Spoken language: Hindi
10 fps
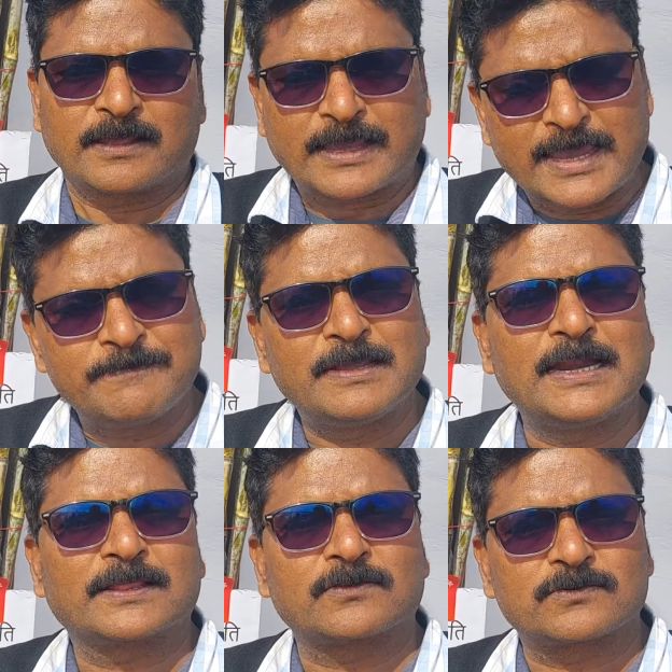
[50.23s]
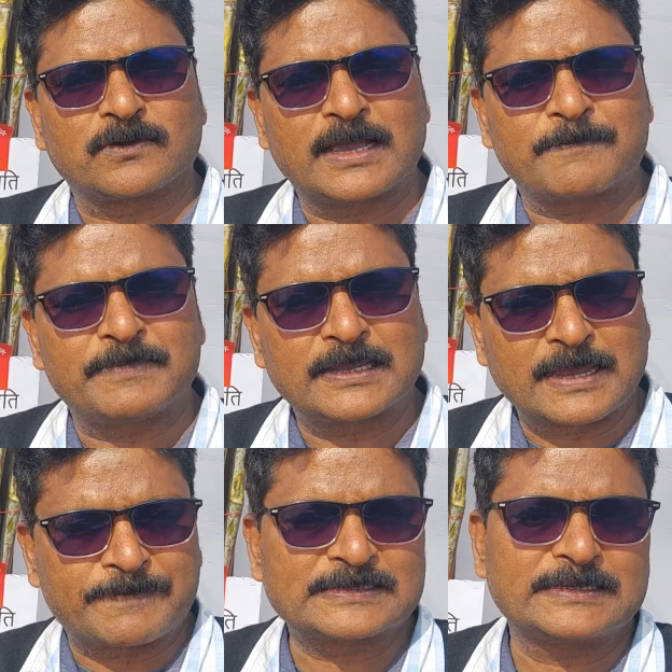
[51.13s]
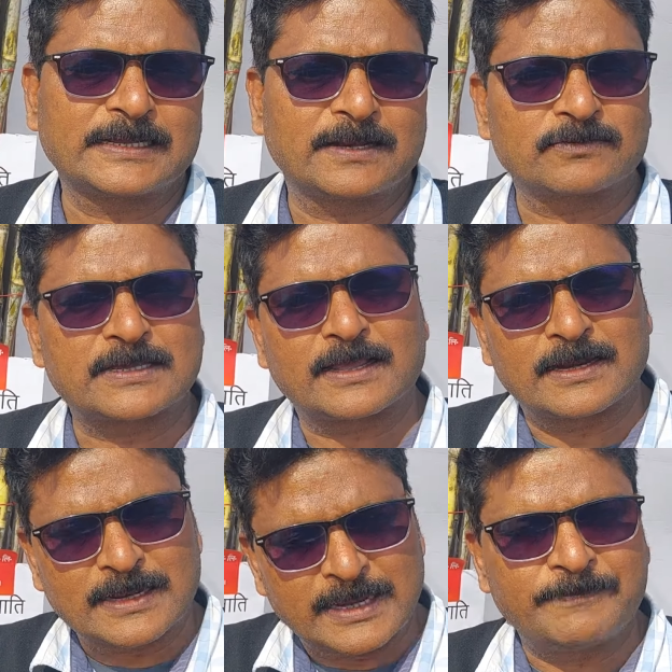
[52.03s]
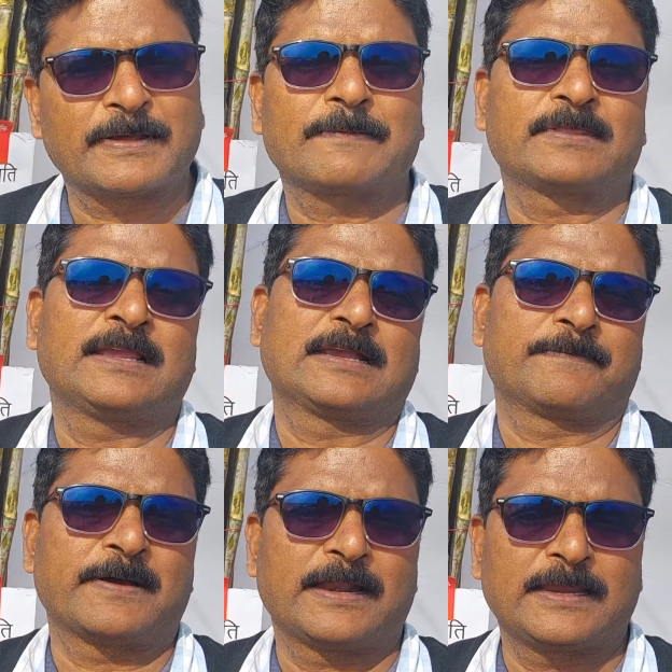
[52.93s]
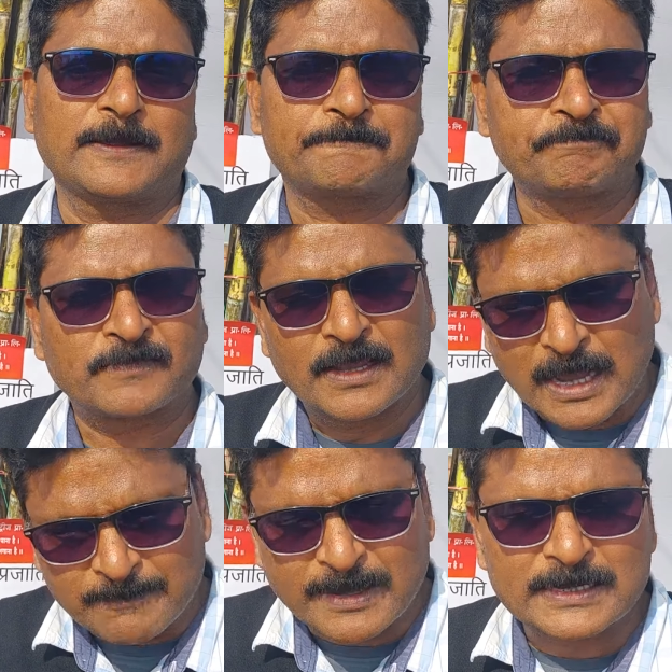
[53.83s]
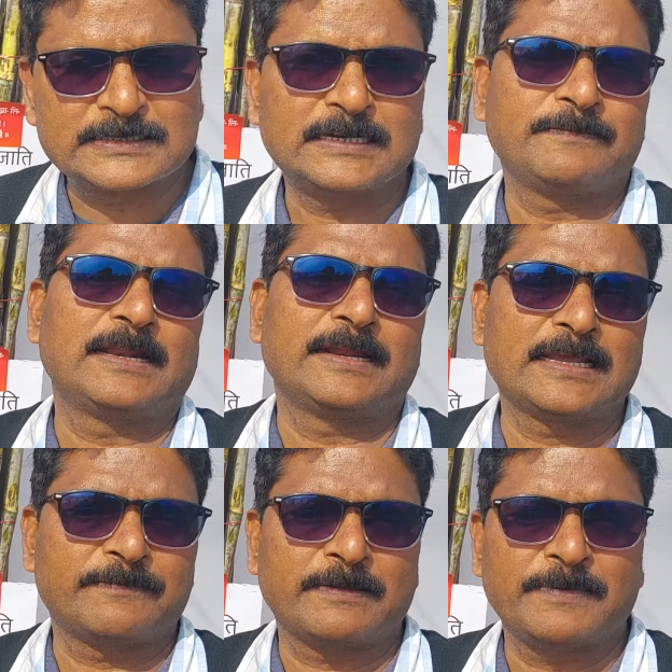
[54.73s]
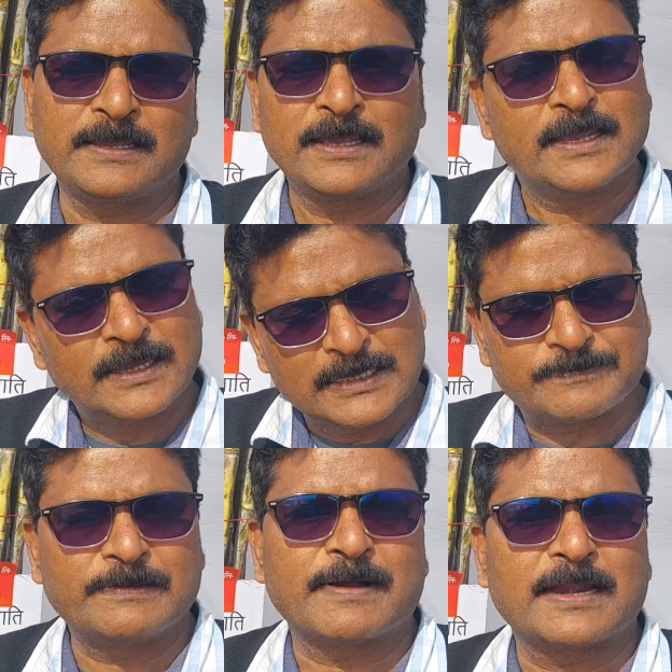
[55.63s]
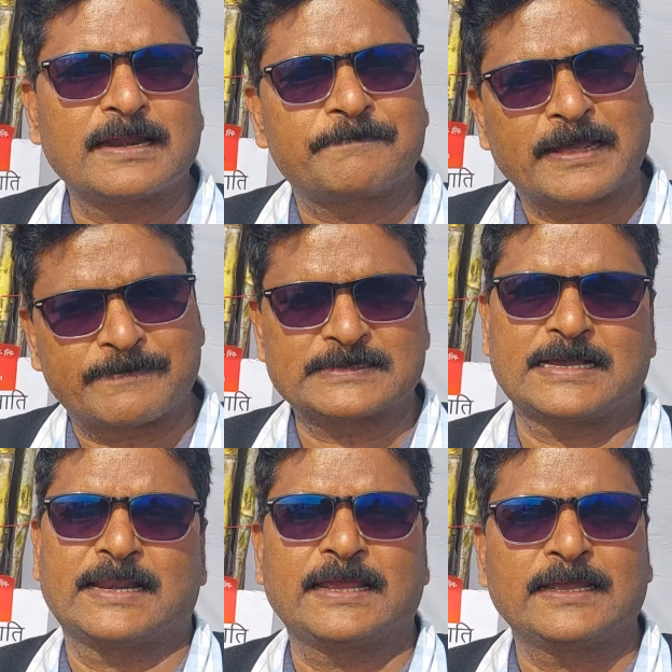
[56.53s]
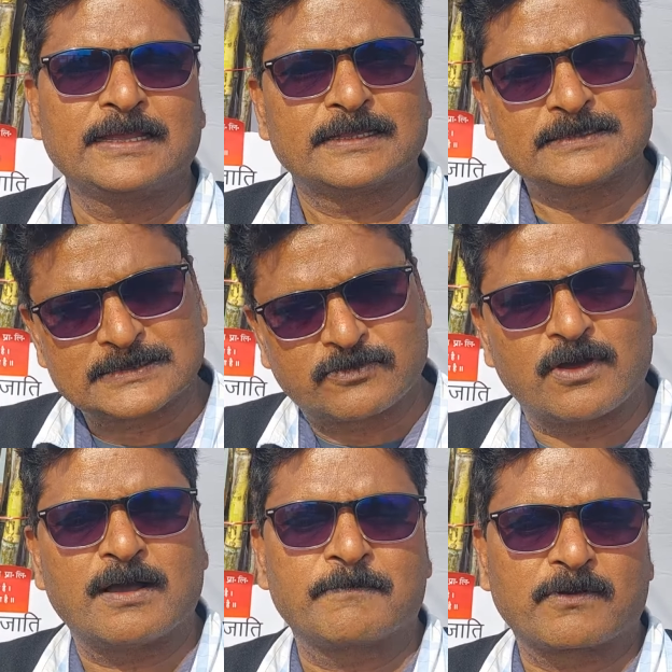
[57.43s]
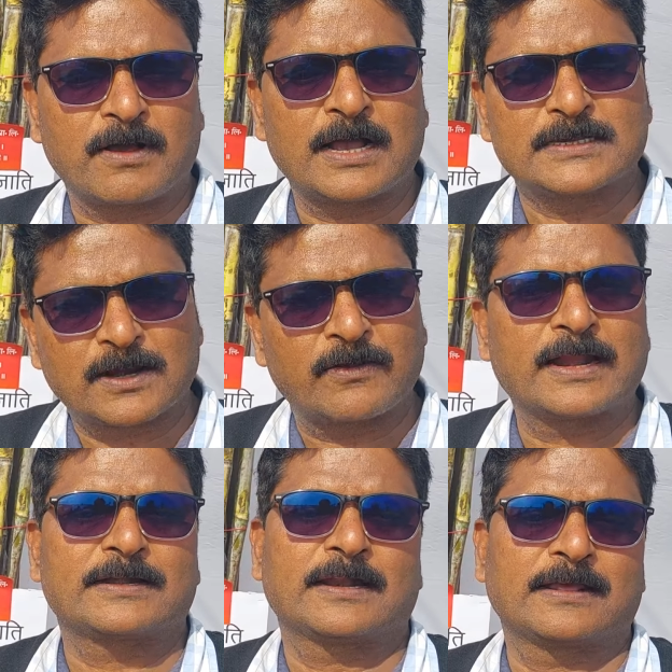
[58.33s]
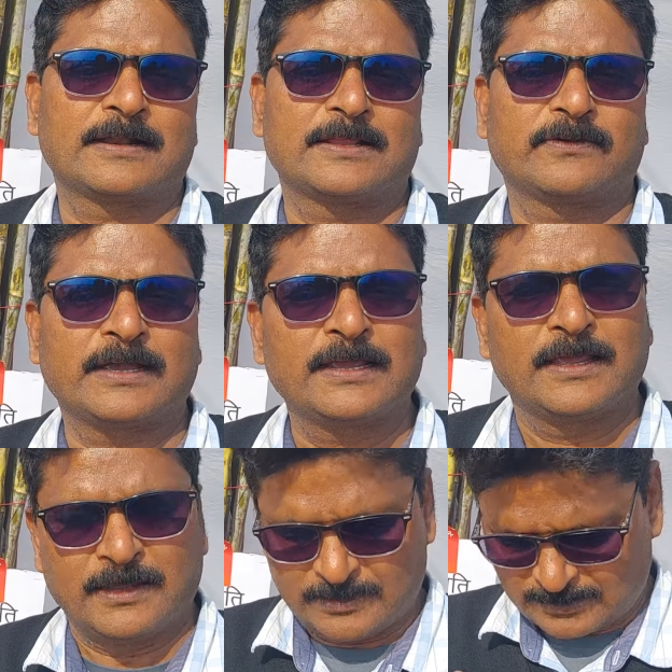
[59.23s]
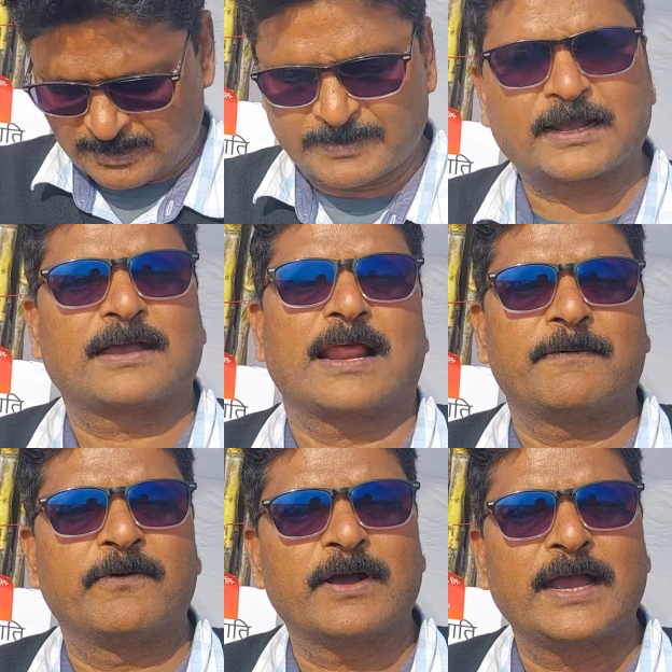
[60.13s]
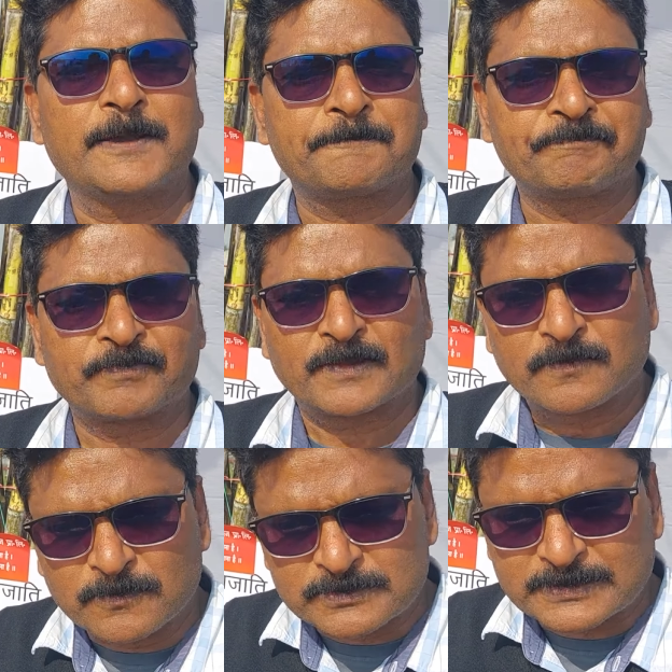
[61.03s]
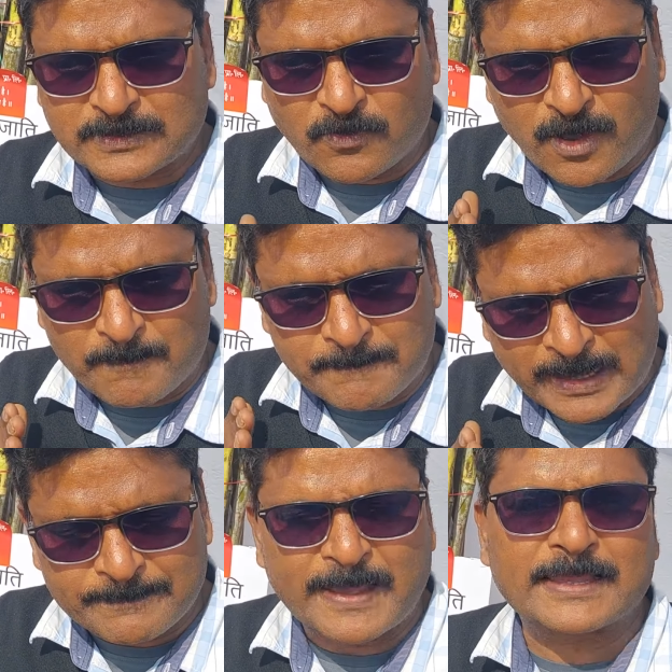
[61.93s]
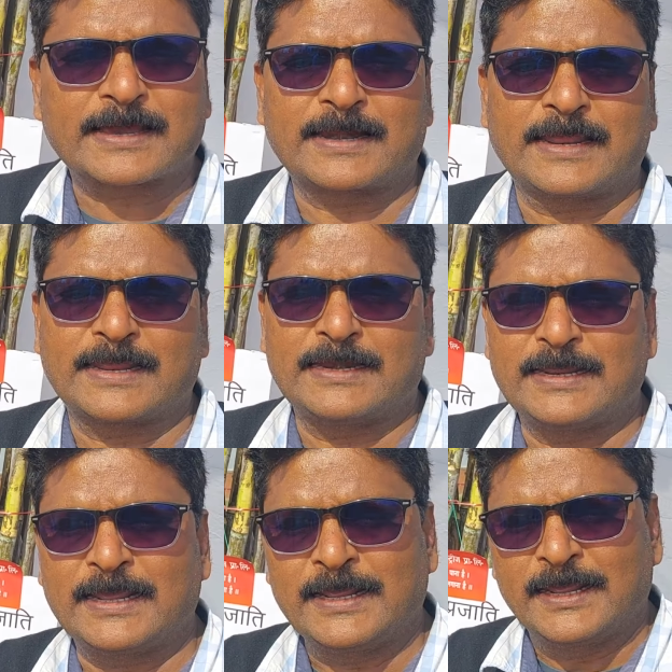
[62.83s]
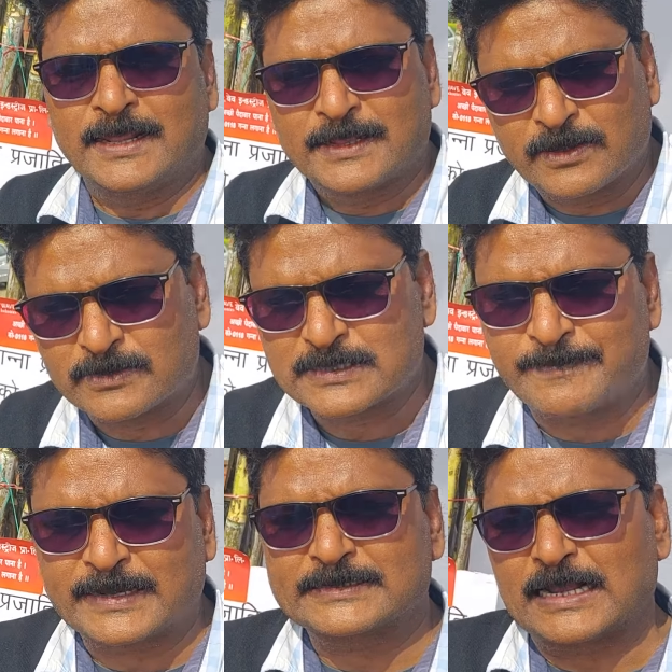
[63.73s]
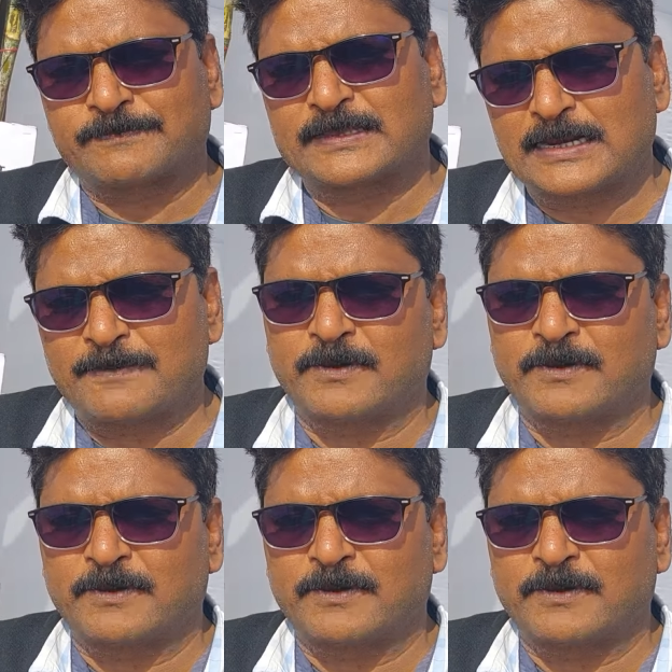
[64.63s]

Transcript: कई मिलें तो जो है अपनी कैपेसिटी के अनुसार गन्ना ही प्राप्त नहीं कर पा रही जी हमारी चीनी मिल एरिया में भी इस बीमारी ने पैर पसारे हैं जिसको हमको हजारों हेक्टेयर गन्ना जो है जी हमारा खराब हुआ है जी उसको भरपाई करने के लिए देखो समय के साथ बदलना